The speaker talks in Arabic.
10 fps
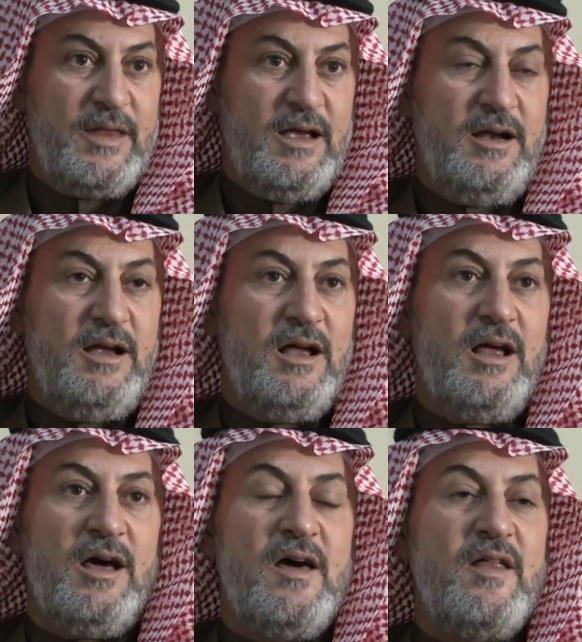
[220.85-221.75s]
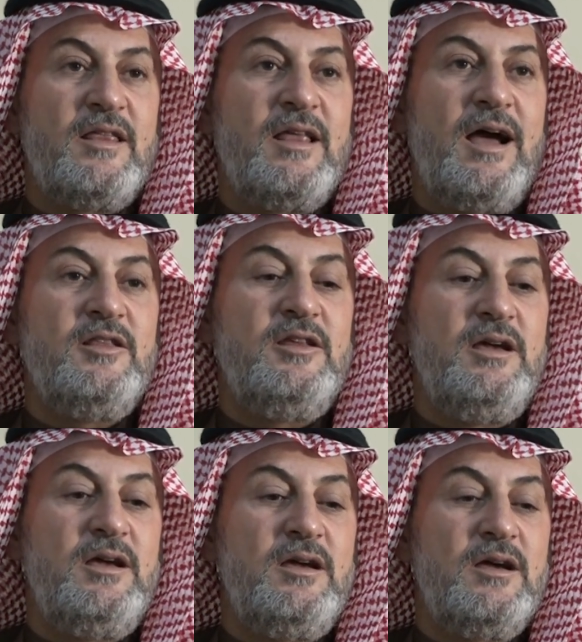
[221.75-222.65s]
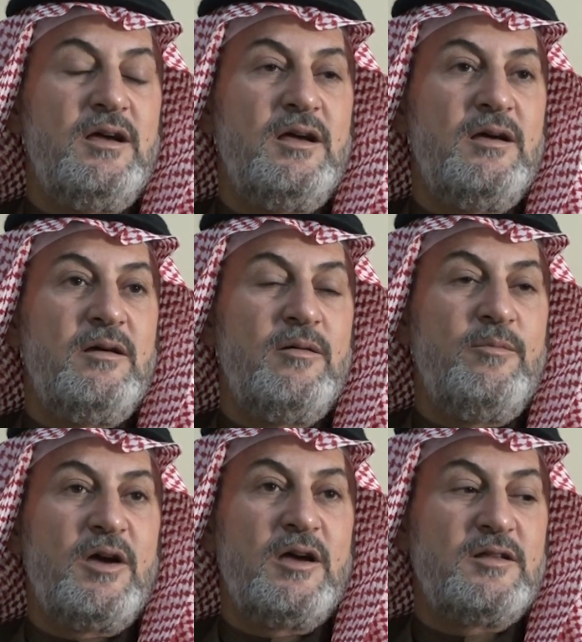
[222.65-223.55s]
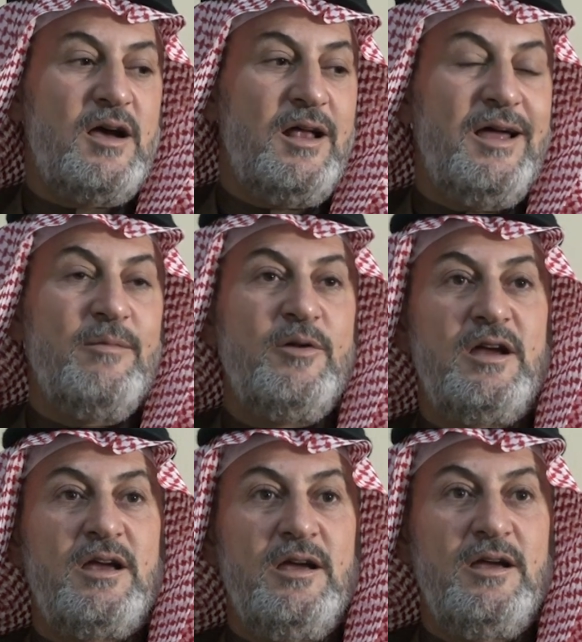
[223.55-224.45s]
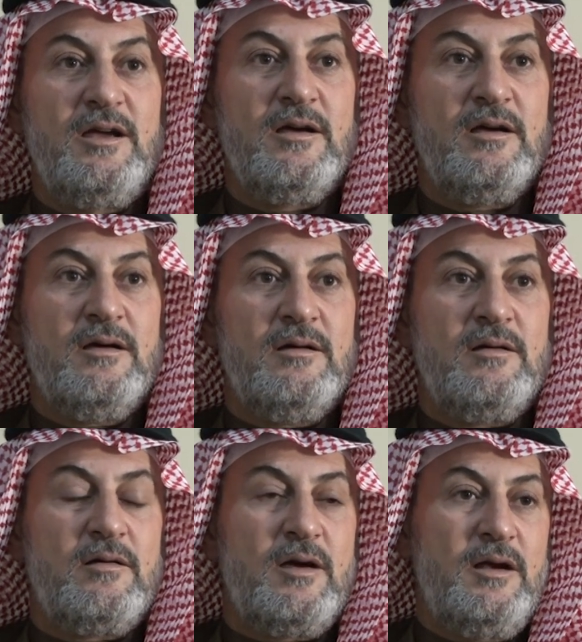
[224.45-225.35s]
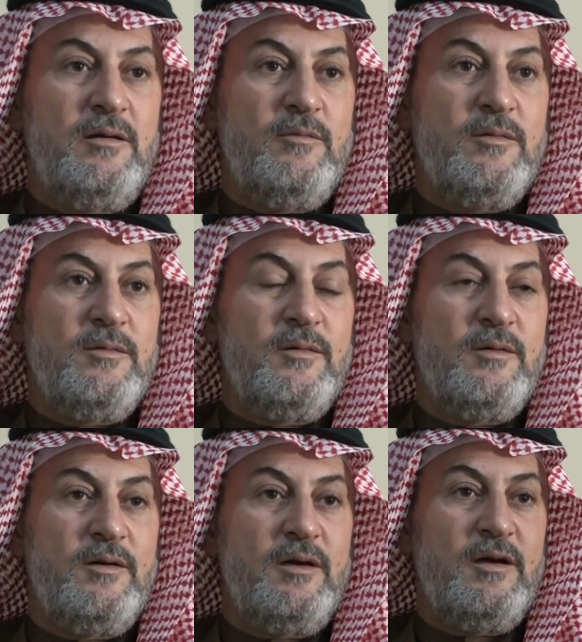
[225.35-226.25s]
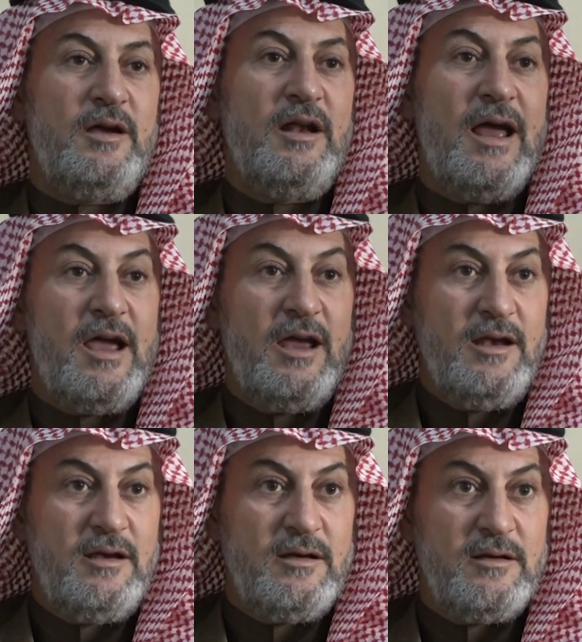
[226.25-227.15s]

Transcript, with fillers: يعني آه، هذا التعدي آه، بغطاء الامريكي يعني الى اين